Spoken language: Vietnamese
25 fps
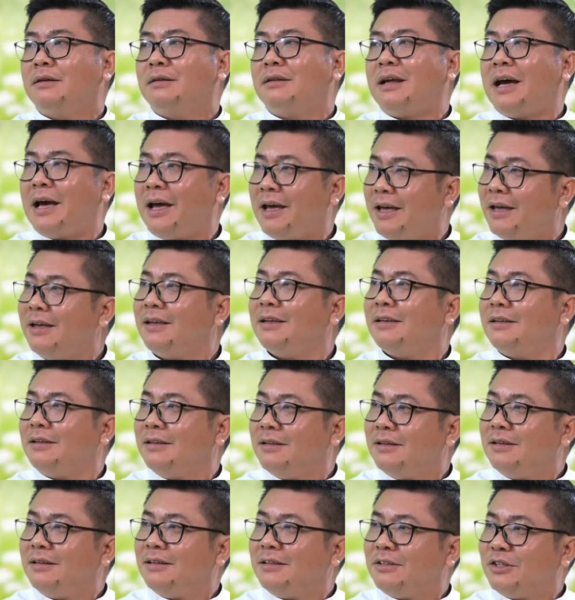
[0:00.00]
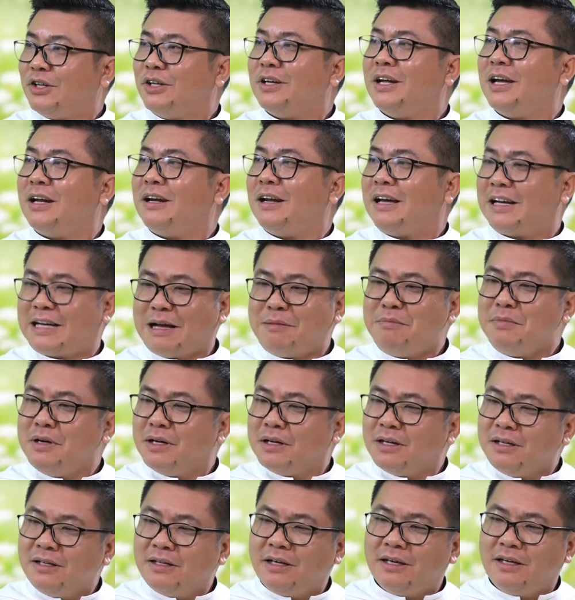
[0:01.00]
đấy cho nên là cảm
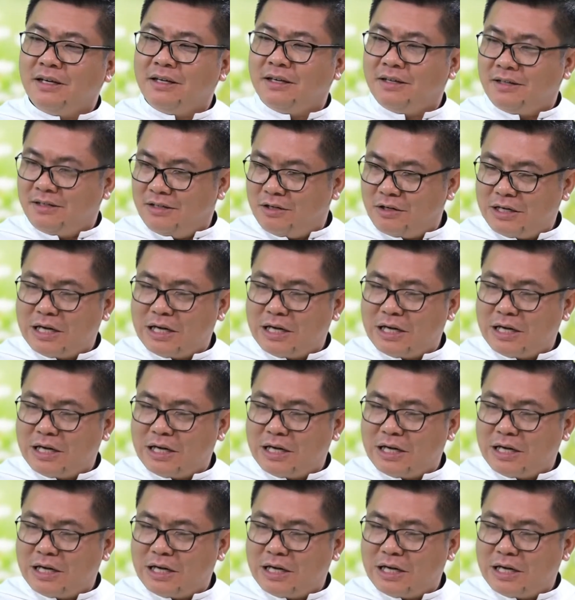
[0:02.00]
ơn người